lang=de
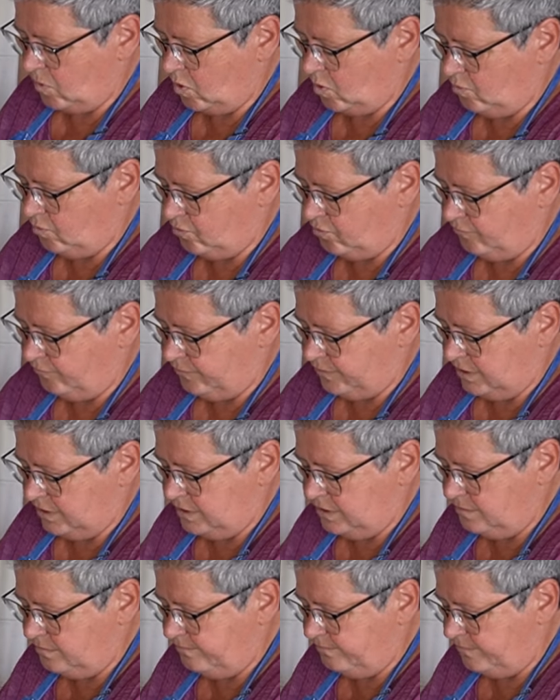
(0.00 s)
und auf
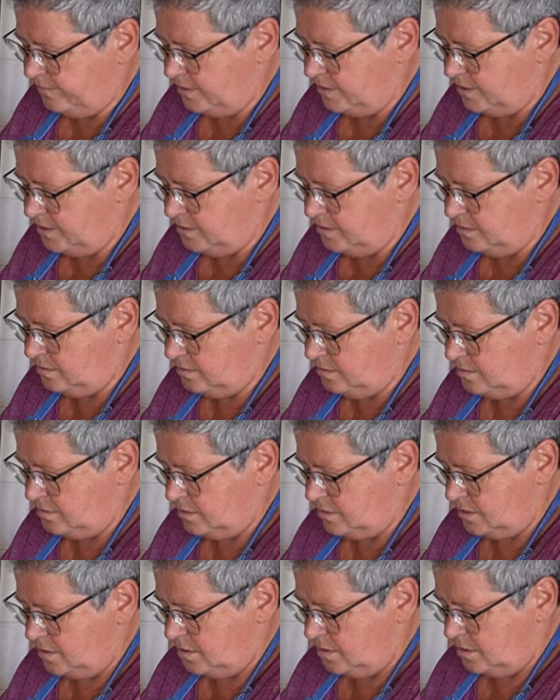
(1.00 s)
jeden Fall
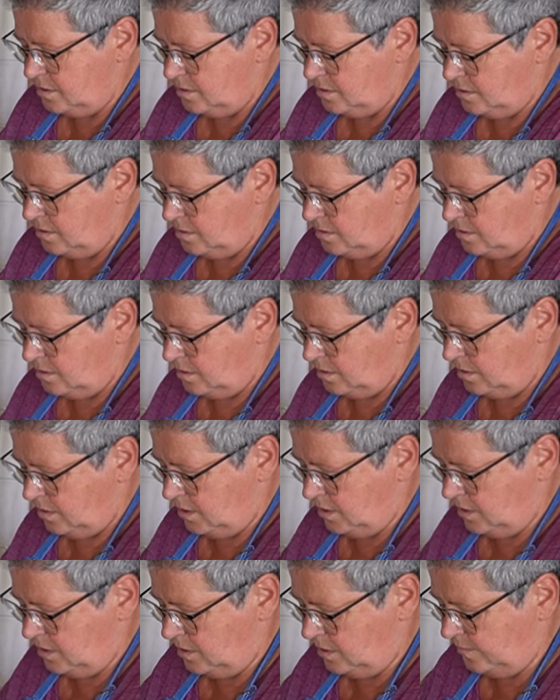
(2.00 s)

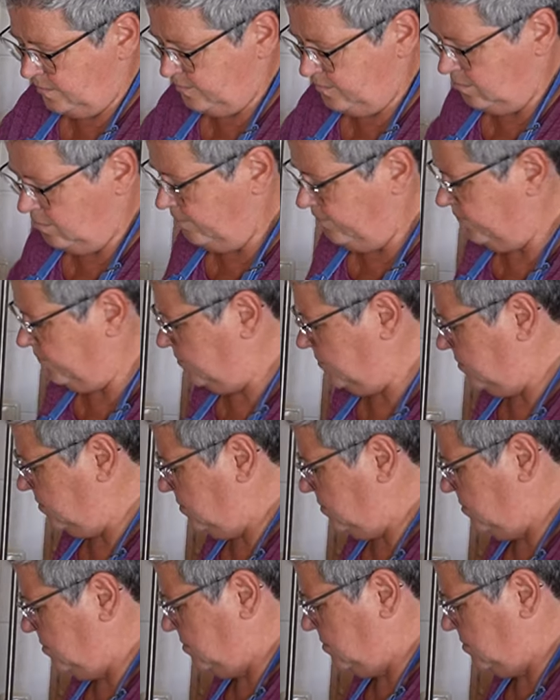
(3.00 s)
ein Esslöffel